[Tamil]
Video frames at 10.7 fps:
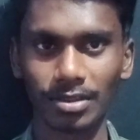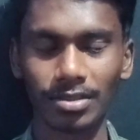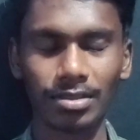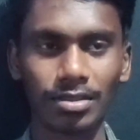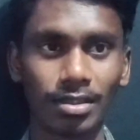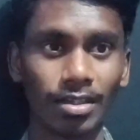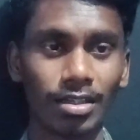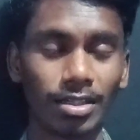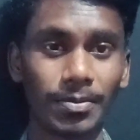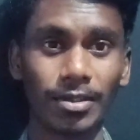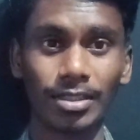ஃப்ரெண்ட்ஸ்
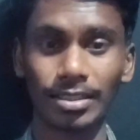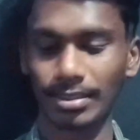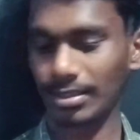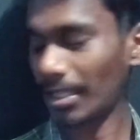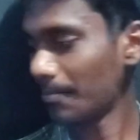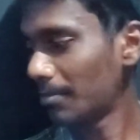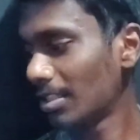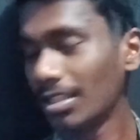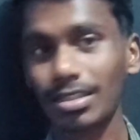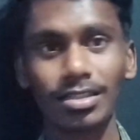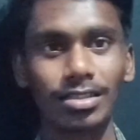இப்போ டைம்
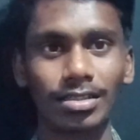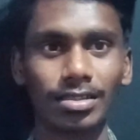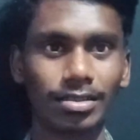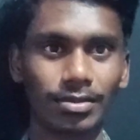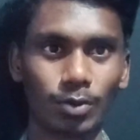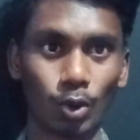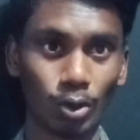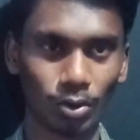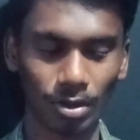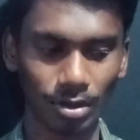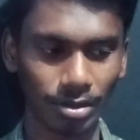பார்த்திங்கன்னா ஒன்
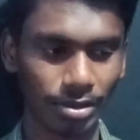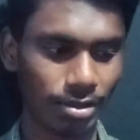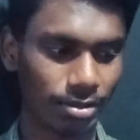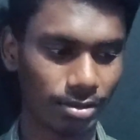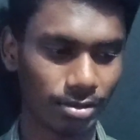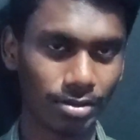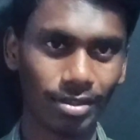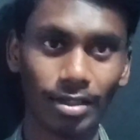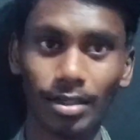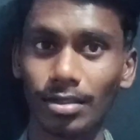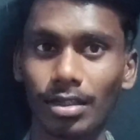ஓ கிளாக் ஆச்சு
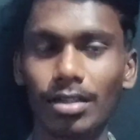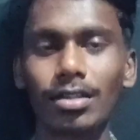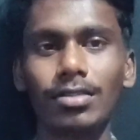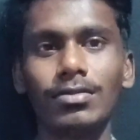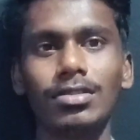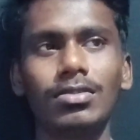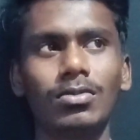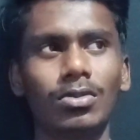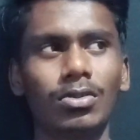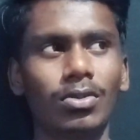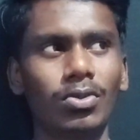டக்குன்னு வந்து
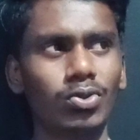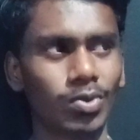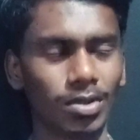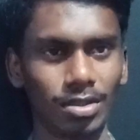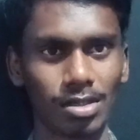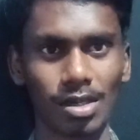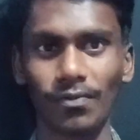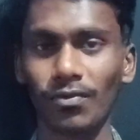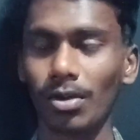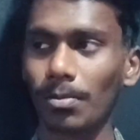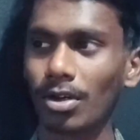ஒரு நியூஸ் வந்து
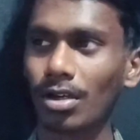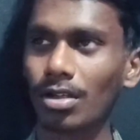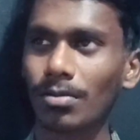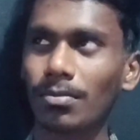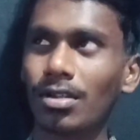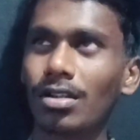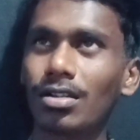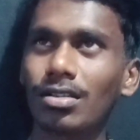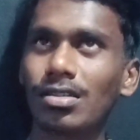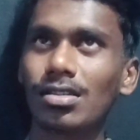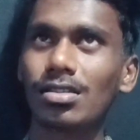கன்ஃபார்ம் ஆகிற மாதிரி
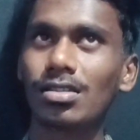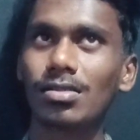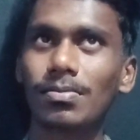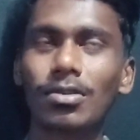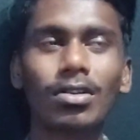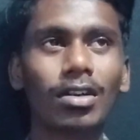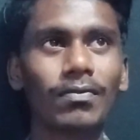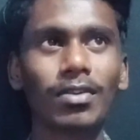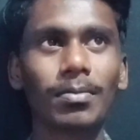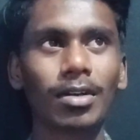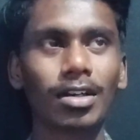இருந்துச்சு அப்புறம்
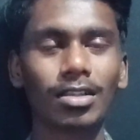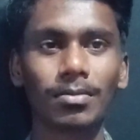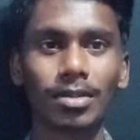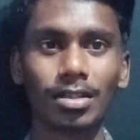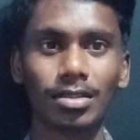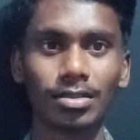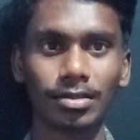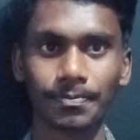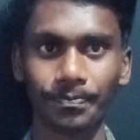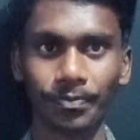கன்ஃபார்ம் ஆகாத மாதிரி இருந்துச்சு